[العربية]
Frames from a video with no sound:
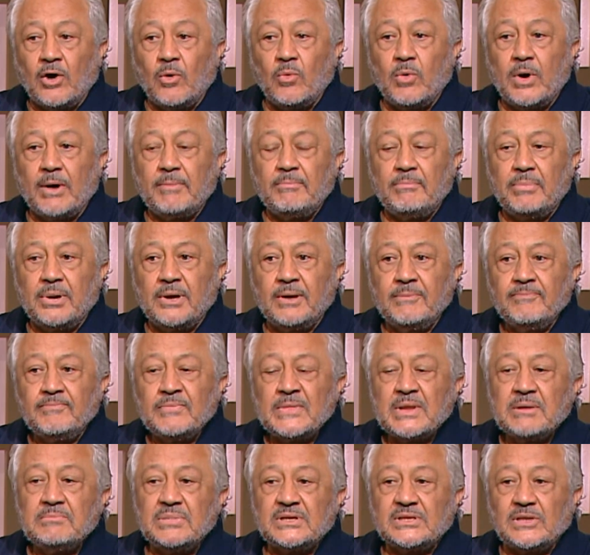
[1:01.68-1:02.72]
هو
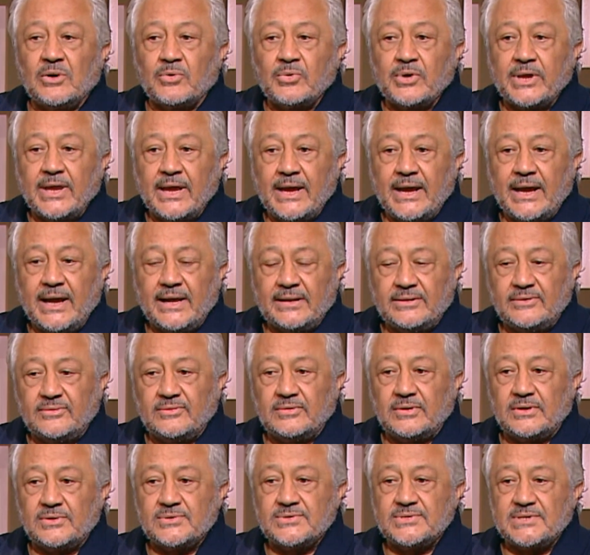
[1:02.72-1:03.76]
بتوجيهات
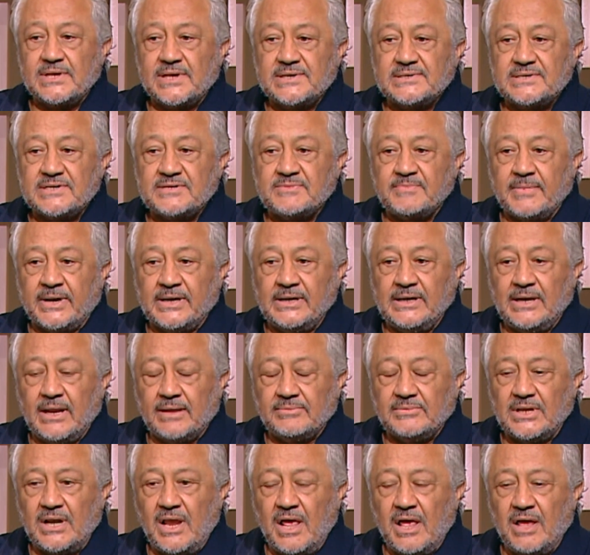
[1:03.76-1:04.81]
الاستاذ اسماعيل
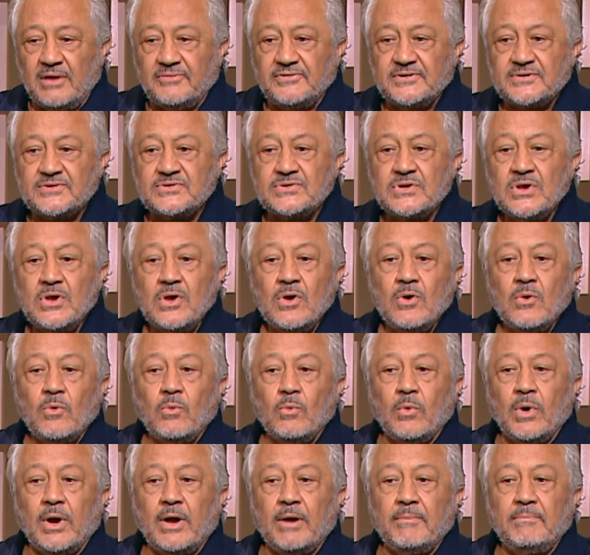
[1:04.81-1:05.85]
عبد الحافظ أيوه.
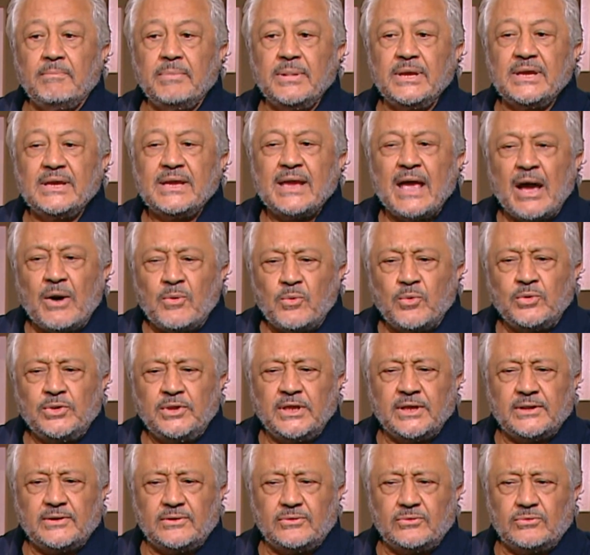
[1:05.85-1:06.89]

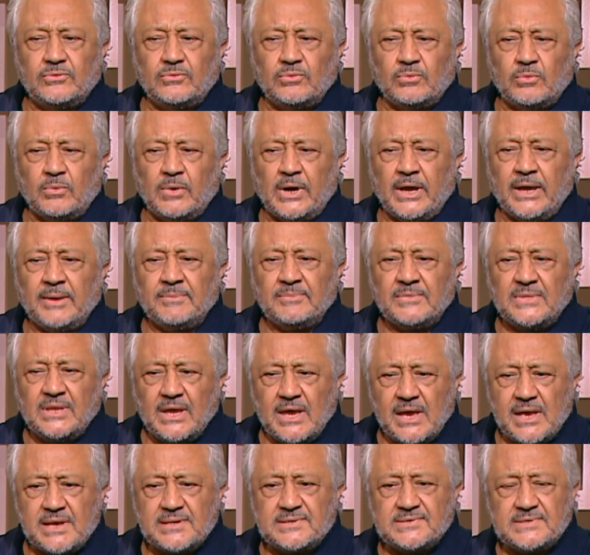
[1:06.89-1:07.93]
وبجوده
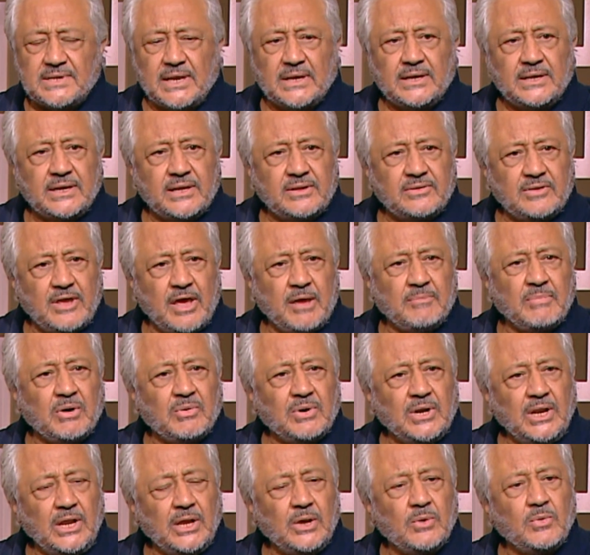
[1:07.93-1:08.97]
وامتياز الكتابه
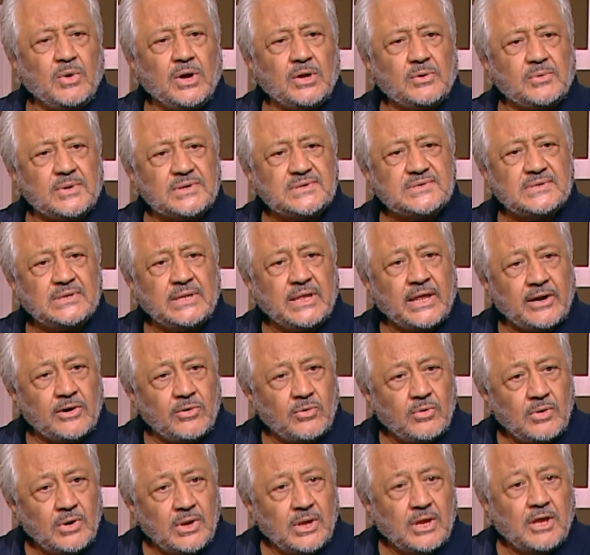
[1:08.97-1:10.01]
والحوار
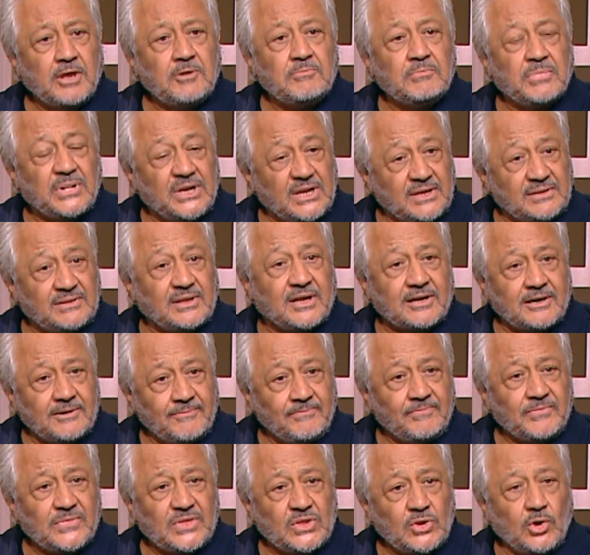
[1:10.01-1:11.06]
والسيناريو بنقدر
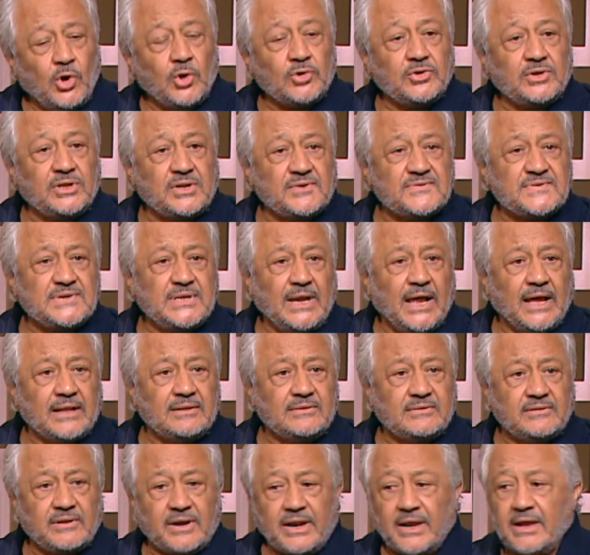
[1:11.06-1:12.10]
نحط نفسنا على
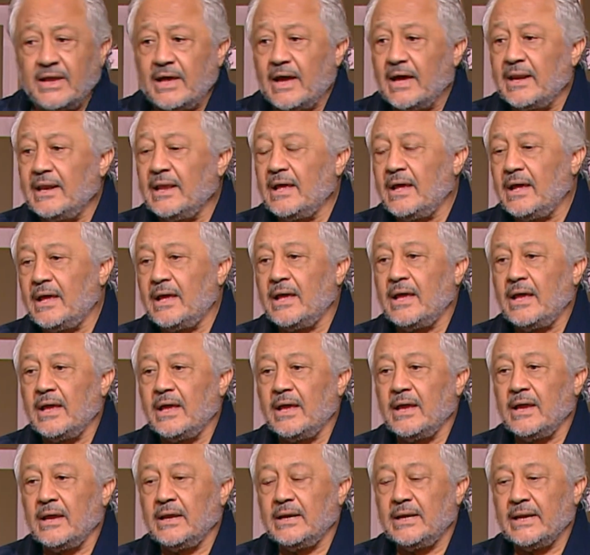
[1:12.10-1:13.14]
التراك على
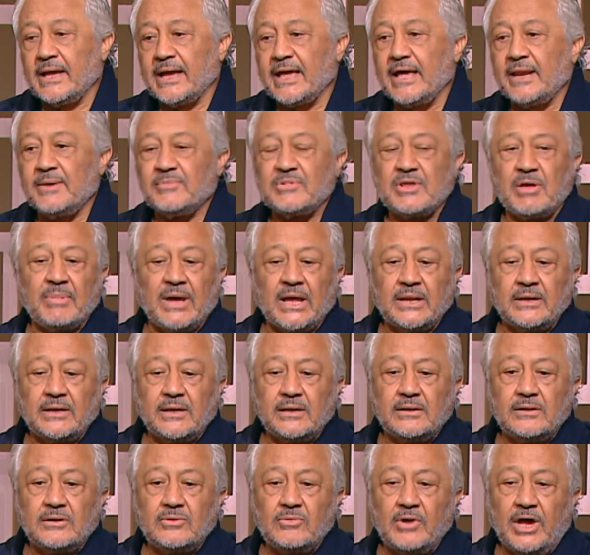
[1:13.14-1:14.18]
الى جانب طبعا
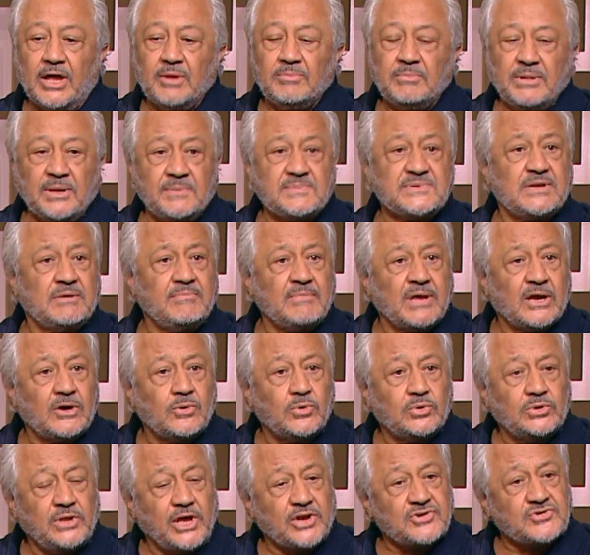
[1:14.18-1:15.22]
ان الواحد بيبذل
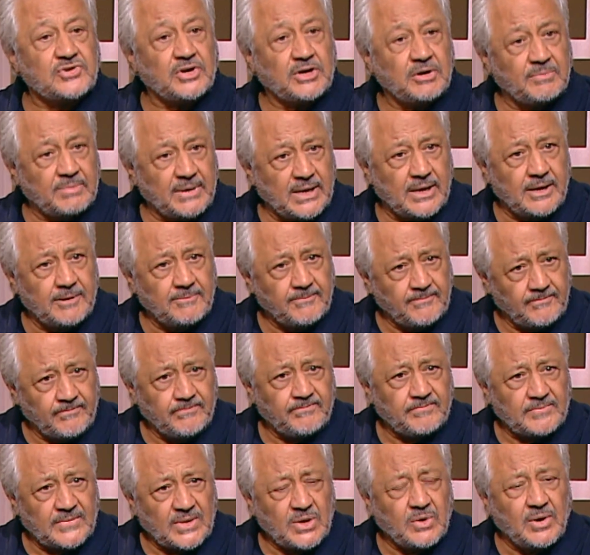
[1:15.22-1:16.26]
مجهود عشان يبقى
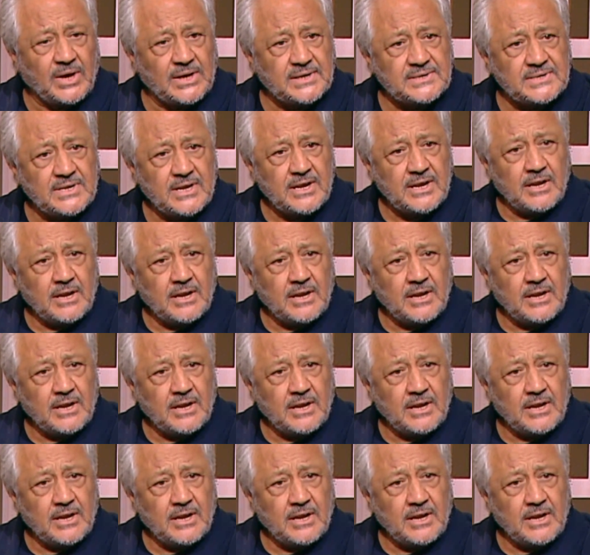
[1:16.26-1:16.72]
كويس